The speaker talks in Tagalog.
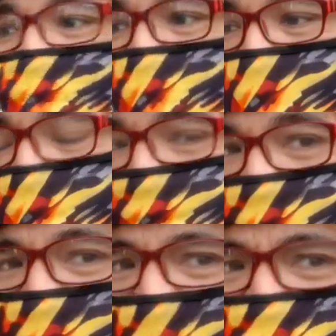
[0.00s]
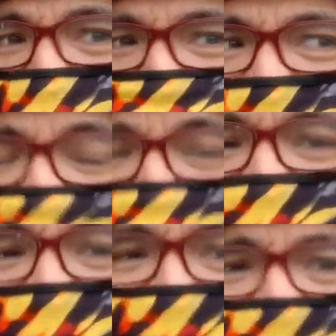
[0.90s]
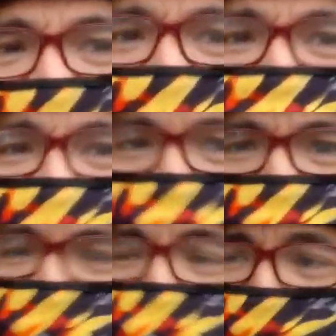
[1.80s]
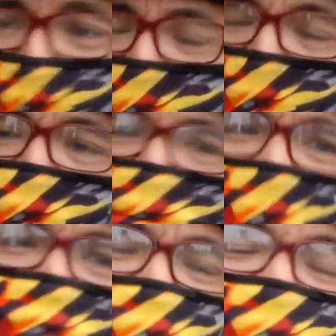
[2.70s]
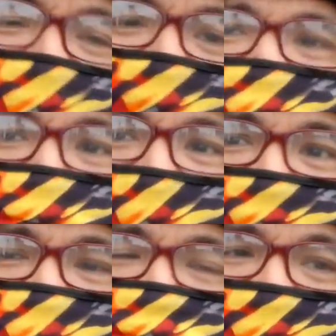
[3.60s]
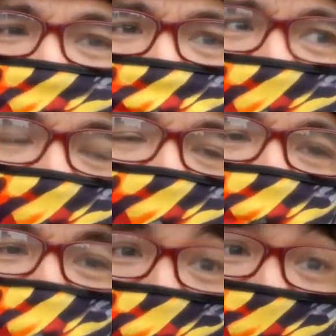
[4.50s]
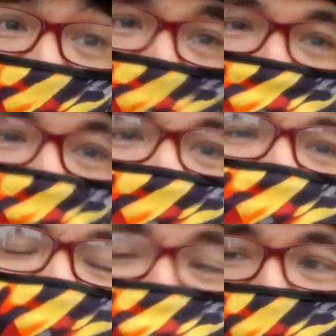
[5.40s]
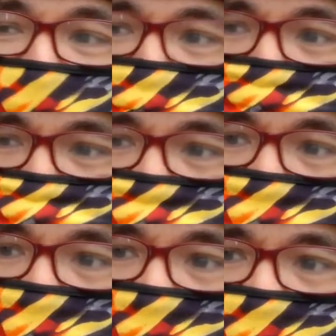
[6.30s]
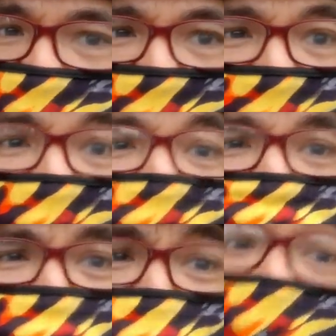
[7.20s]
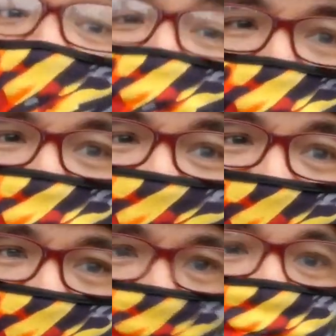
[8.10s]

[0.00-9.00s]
kami. Tingnan namin kung saan kami makakahanap. Pero although, Meron akong alam na bike shop nga sa may Boni, no? Sa Mandaluyong. So, doon kami pupunta.